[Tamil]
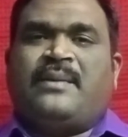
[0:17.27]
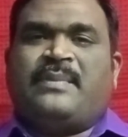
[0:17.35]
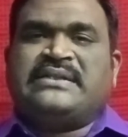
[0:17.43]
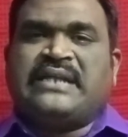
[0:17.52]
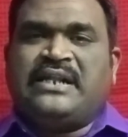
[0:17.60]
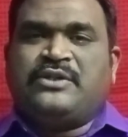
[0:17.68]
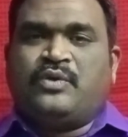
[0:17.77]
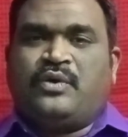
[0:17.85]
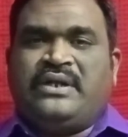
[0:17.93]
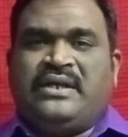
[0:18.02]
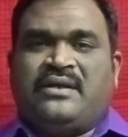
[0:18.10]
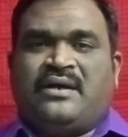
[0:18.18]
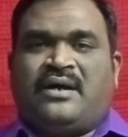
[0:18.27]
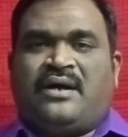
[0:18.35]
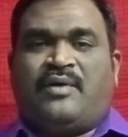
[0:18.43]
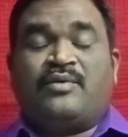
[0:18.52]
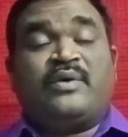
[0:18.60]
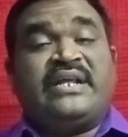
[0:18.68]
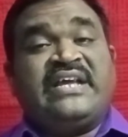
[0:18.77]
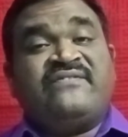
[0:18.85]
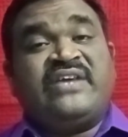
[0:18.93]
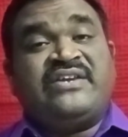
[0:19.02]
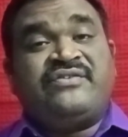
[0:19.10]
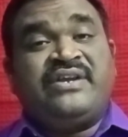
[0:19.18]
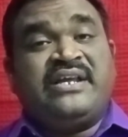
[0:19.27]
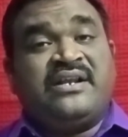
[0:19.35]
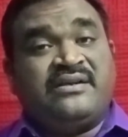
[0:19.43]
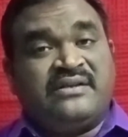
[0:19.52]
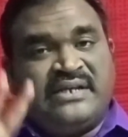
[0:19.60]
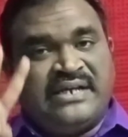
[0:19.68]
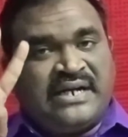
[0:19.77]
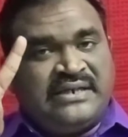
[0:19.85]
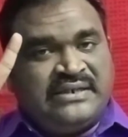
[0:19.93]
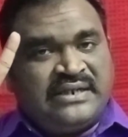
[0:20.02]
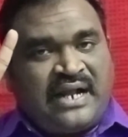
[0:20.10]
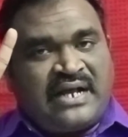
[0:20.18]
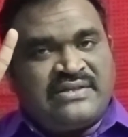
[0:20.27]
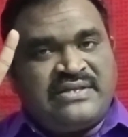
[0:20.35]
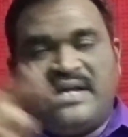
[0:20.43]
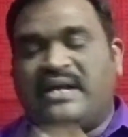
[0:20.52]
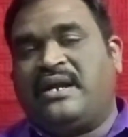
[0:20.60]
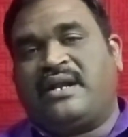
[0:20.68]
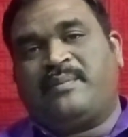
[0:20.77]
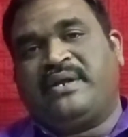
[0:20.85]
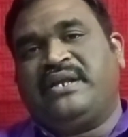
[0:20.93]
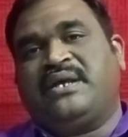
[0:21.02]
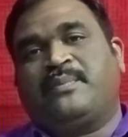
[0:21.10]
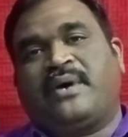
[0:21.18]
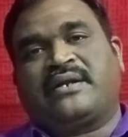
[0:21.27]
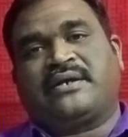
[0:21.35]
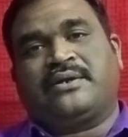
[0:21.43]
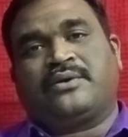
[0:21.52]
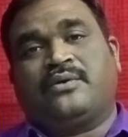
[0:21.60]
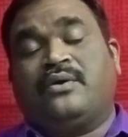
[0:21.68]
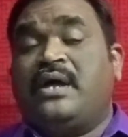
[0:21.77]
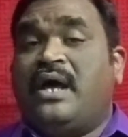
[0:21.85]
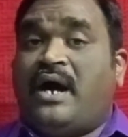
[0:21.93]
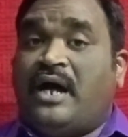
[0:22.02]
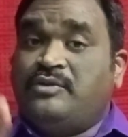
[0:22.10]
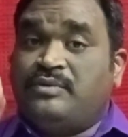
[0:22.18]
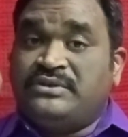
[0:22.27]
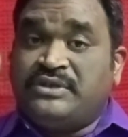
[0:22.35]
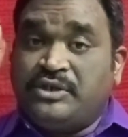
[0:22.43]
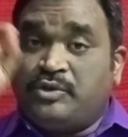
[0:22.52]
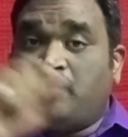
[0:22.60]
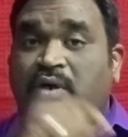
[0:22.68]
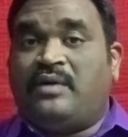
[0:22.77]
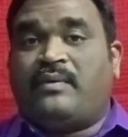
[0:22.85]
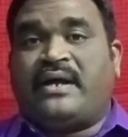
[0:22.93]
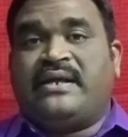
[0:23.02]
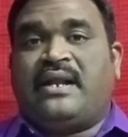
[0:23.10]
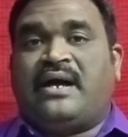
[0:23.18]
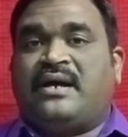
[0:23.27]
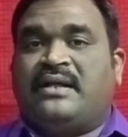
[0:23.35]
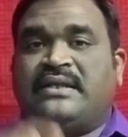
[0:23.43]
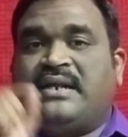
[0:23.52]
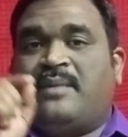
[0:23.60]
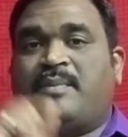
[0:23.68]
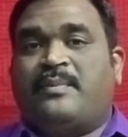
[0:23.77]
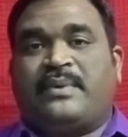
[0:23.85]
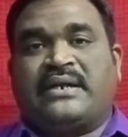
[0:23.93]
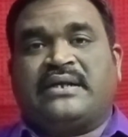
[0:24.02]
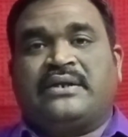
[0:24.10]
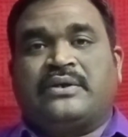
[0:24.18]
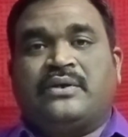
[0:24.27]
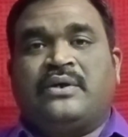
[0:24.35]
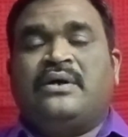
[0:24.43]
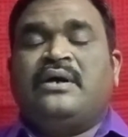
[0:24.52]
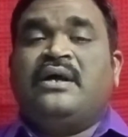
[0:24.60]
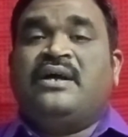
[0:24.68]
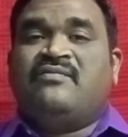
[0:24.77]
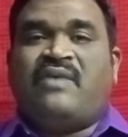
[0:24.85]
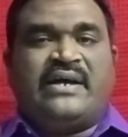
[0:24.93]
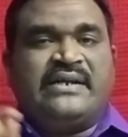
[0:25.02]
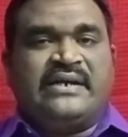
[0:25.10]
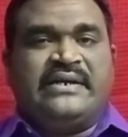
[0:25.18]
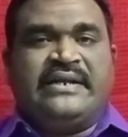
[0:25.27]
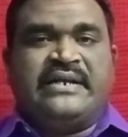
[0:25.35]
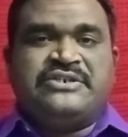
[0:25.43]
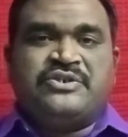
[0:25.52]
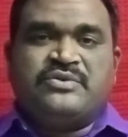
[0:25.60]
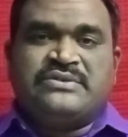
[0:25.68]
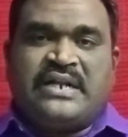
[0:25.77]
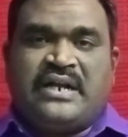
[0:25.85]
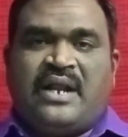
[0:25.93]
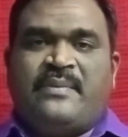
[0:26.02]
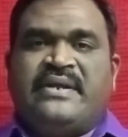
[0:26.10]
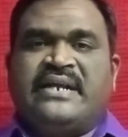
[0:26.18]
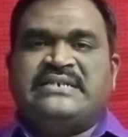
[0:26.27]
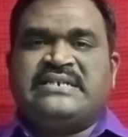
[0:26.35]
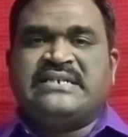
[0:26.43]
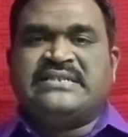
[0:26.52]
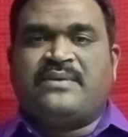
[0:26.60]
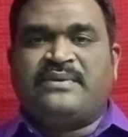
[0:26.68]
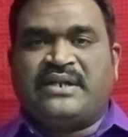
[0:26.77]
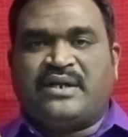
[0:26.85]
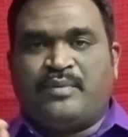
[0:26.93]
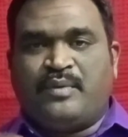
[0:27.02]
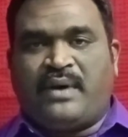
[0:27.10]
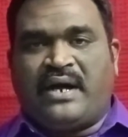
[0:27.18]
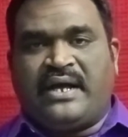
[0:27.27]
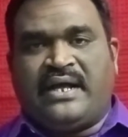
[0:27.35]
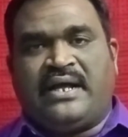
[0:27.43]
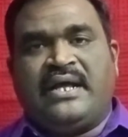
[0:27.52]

நம்ம தல தோனி அவருடைய வெற்றியின் இரண்டு ரகசியங்களை நாம் இன்னைக்கு பார்க்க இருக்கிறோம் அதுவும் திருக்குறள் வாயிலாக அதை நாம பார்க்க இருக்கிறோம் வாருங்கள் நிகழ்ச்சிக்குள் செல்லலாம் நிகழ்ச்சிக்கு செல்வதற்கு முன்பாக